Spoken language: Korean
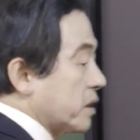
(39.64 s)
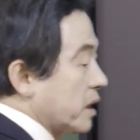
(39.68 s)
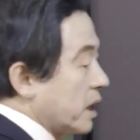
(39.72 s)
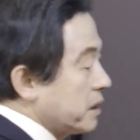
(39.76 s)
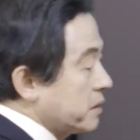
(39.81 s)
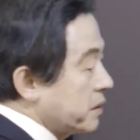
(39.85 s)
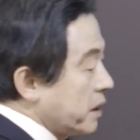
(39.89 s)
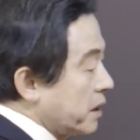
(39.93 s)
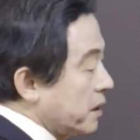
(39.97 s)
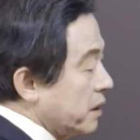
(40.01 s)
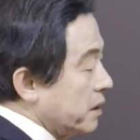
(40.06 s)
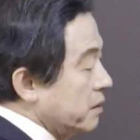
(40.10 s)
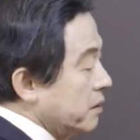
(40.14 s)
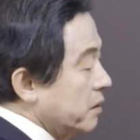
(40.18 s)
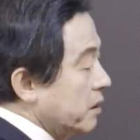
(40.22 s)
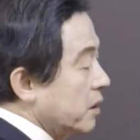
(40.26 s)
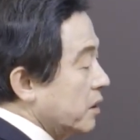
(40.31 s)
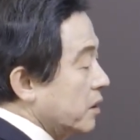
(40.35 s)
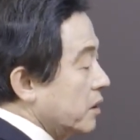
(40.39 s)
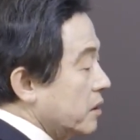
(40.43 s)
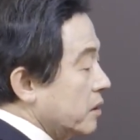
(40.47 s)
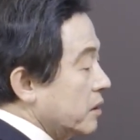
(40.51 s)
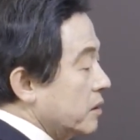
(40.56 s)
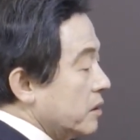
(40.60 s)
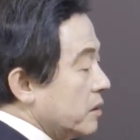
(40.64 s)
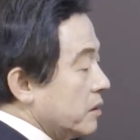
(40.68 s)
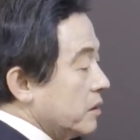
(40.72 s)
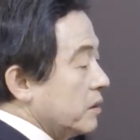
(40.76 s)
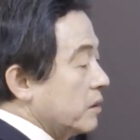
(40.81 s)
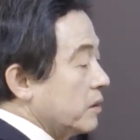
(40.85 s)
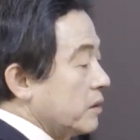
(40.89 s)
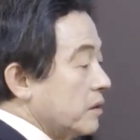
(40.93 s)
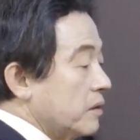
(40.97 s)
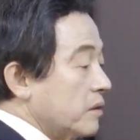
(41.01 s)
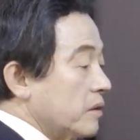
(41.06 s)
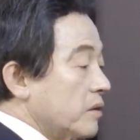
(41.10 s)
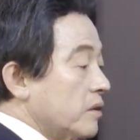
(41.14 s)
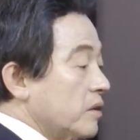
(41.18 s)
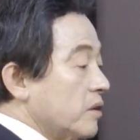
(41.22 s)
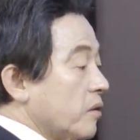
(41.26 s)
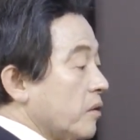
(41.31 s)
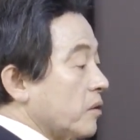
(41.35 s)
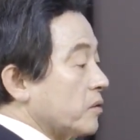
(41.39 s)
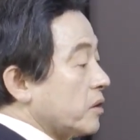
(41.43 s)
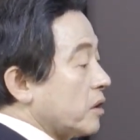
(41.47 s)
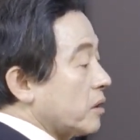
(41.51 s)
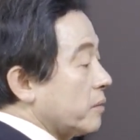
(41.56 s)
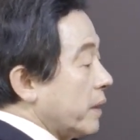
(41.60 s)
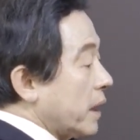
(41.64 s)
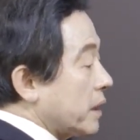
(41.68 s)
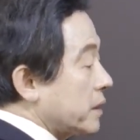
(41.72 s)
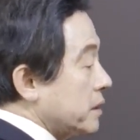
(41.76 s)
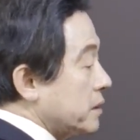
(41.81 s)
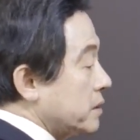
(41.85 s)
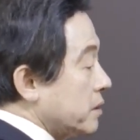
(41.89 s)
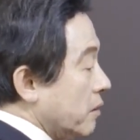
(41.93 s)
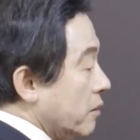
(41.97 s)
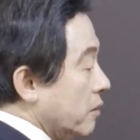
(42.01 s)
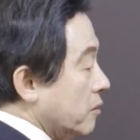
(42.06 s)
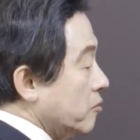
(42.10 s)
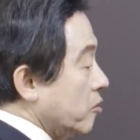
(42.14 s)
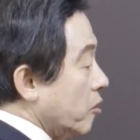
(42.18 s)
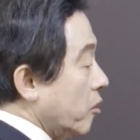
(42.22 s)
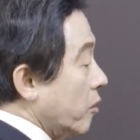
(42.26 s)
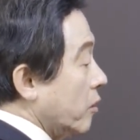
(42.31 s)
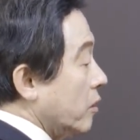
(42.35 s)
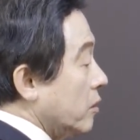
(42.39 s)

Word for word: 떠날 때는 영혼으로 바뀌죠?